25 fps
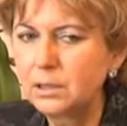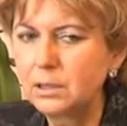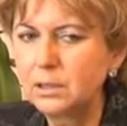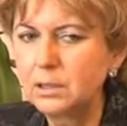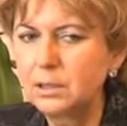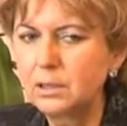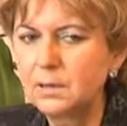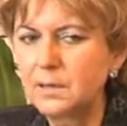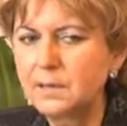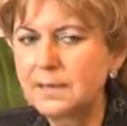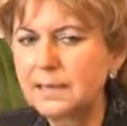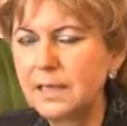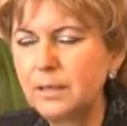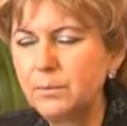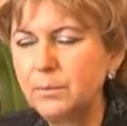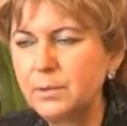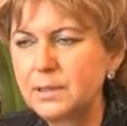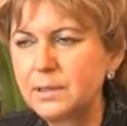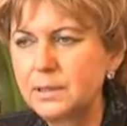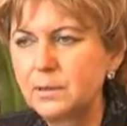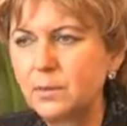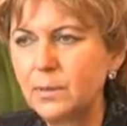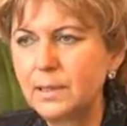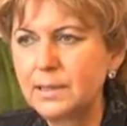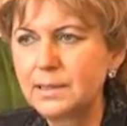kiedy zostałaby
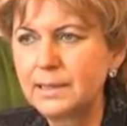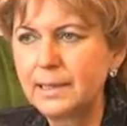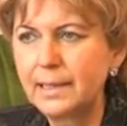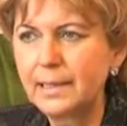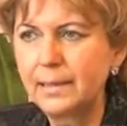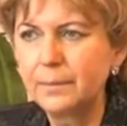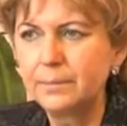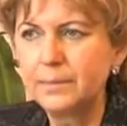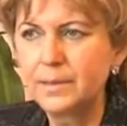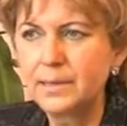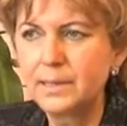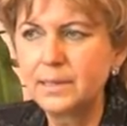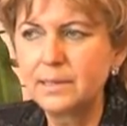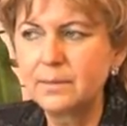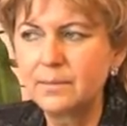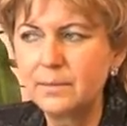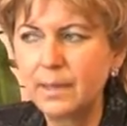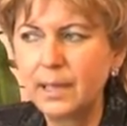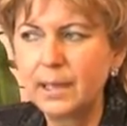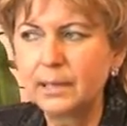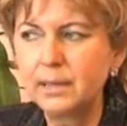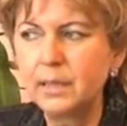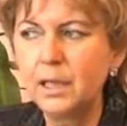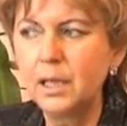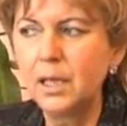sytuacja bez
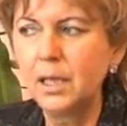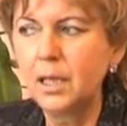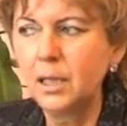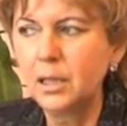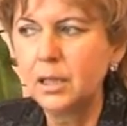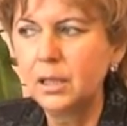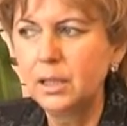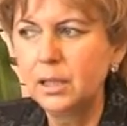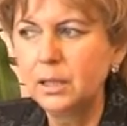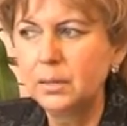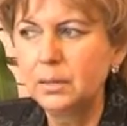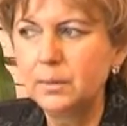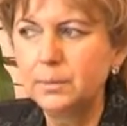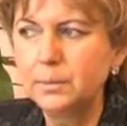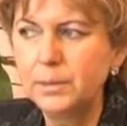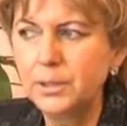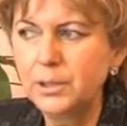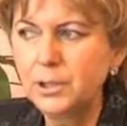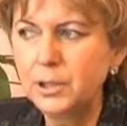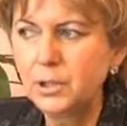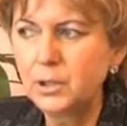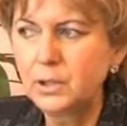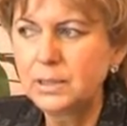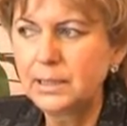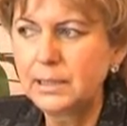zmian, e,
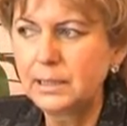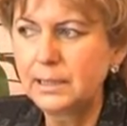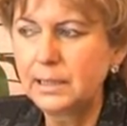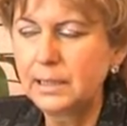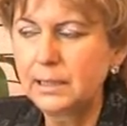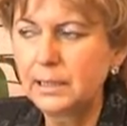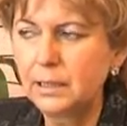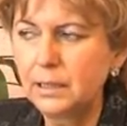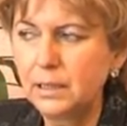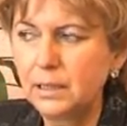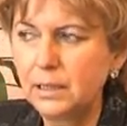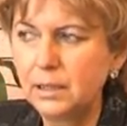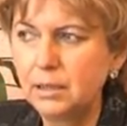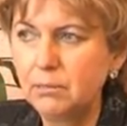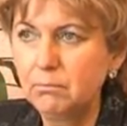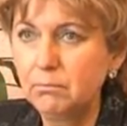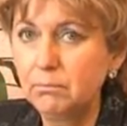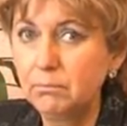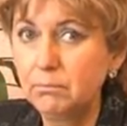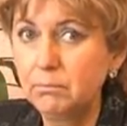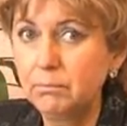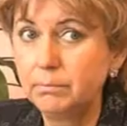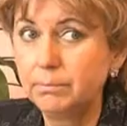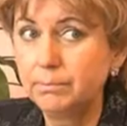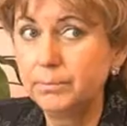będzie to zadanie
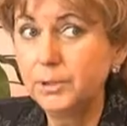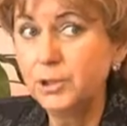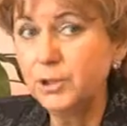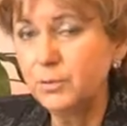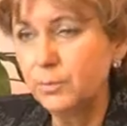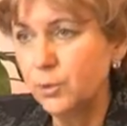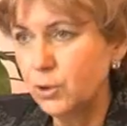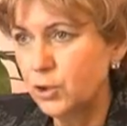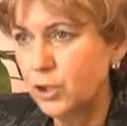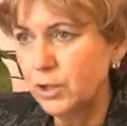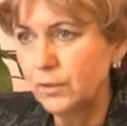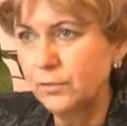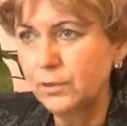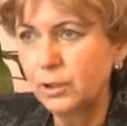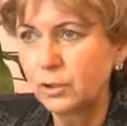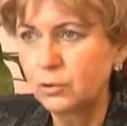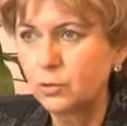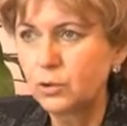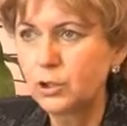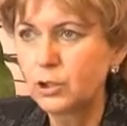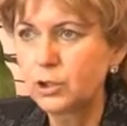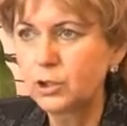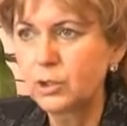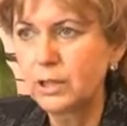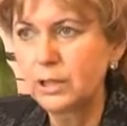być może w
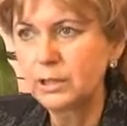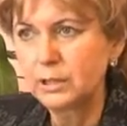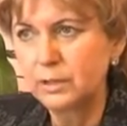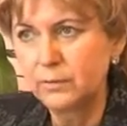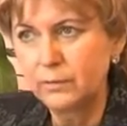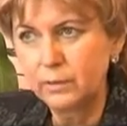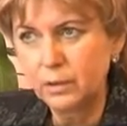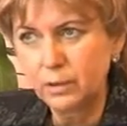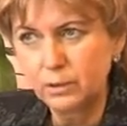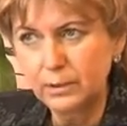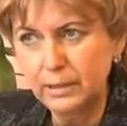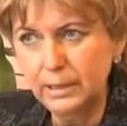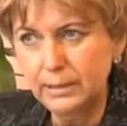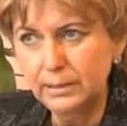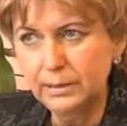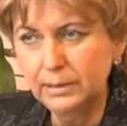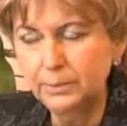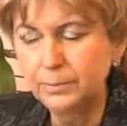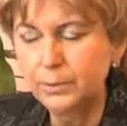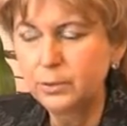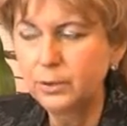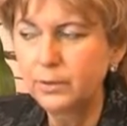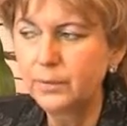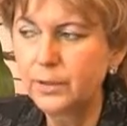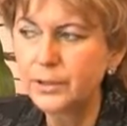niektórych szkołach niewykonalne,
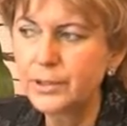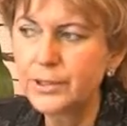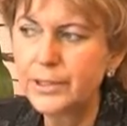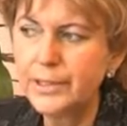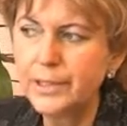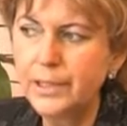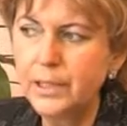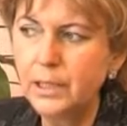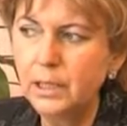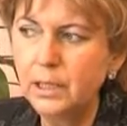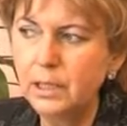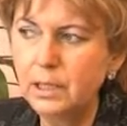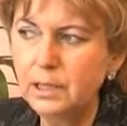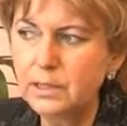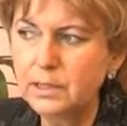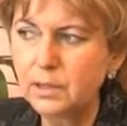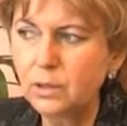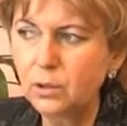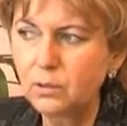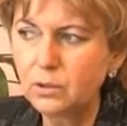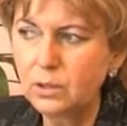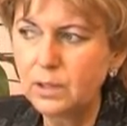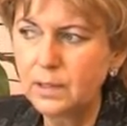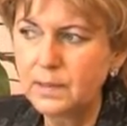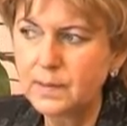ponieważ e,
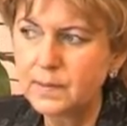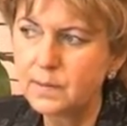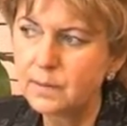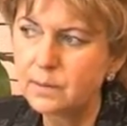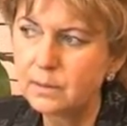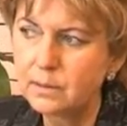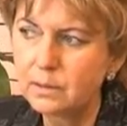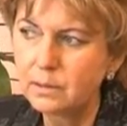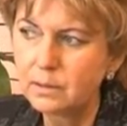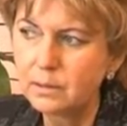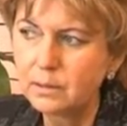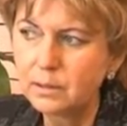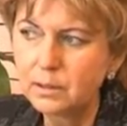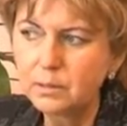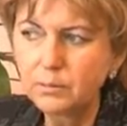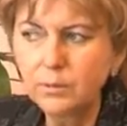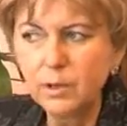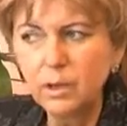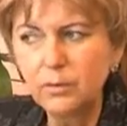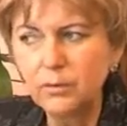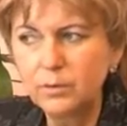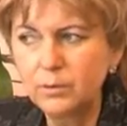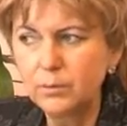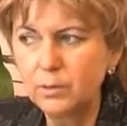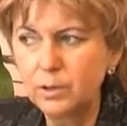zgodnie z tym
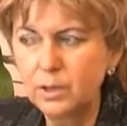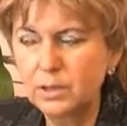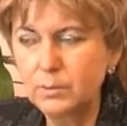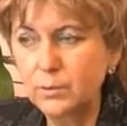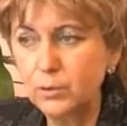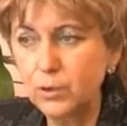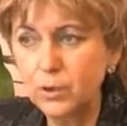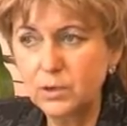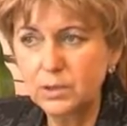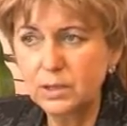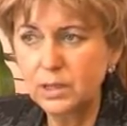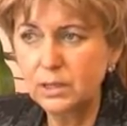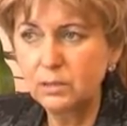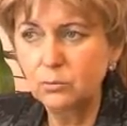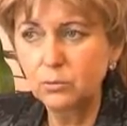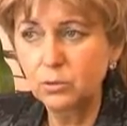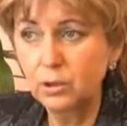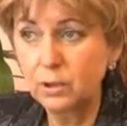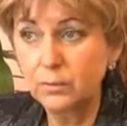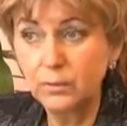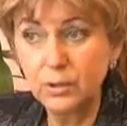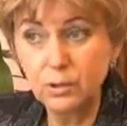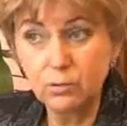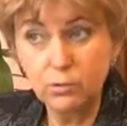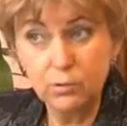nowym rozporządzeniem,
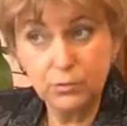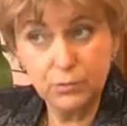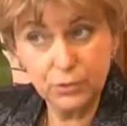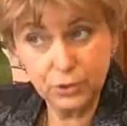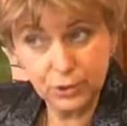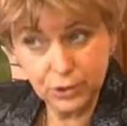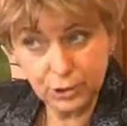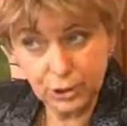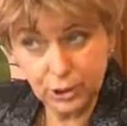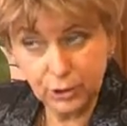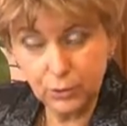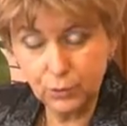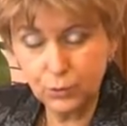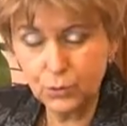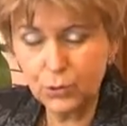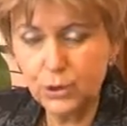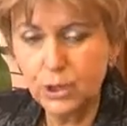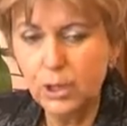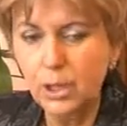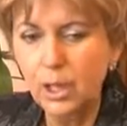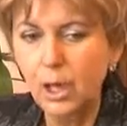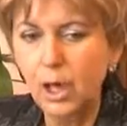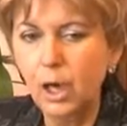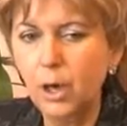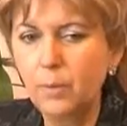które weszło w życie już
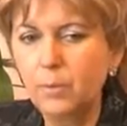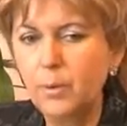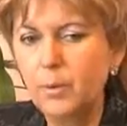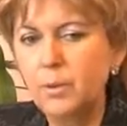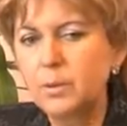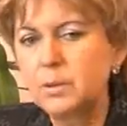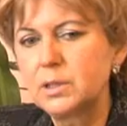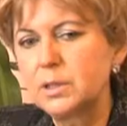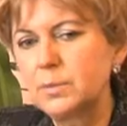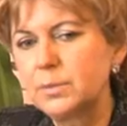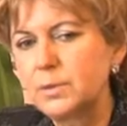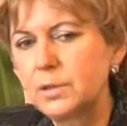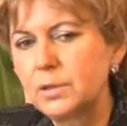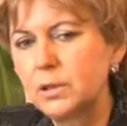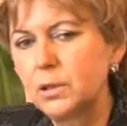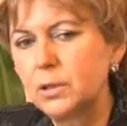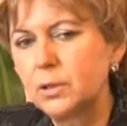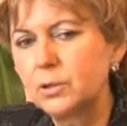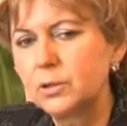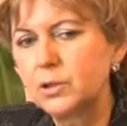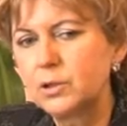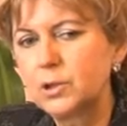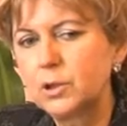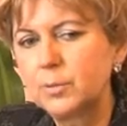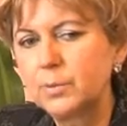o pomocy
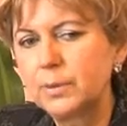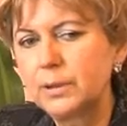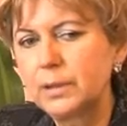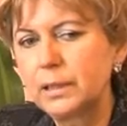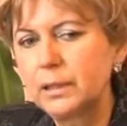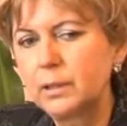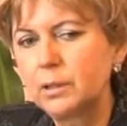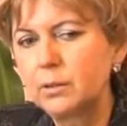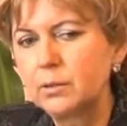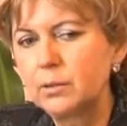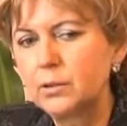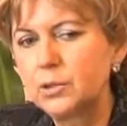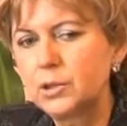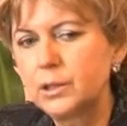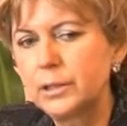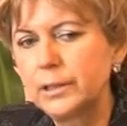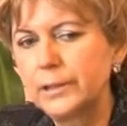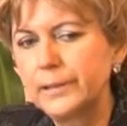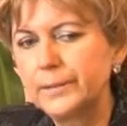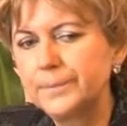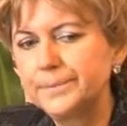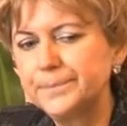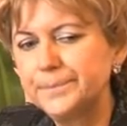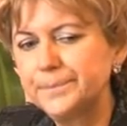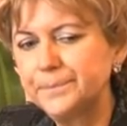
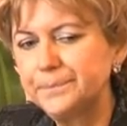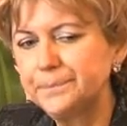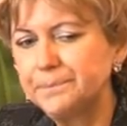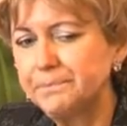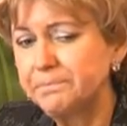psychologiczno-pedagogicznej,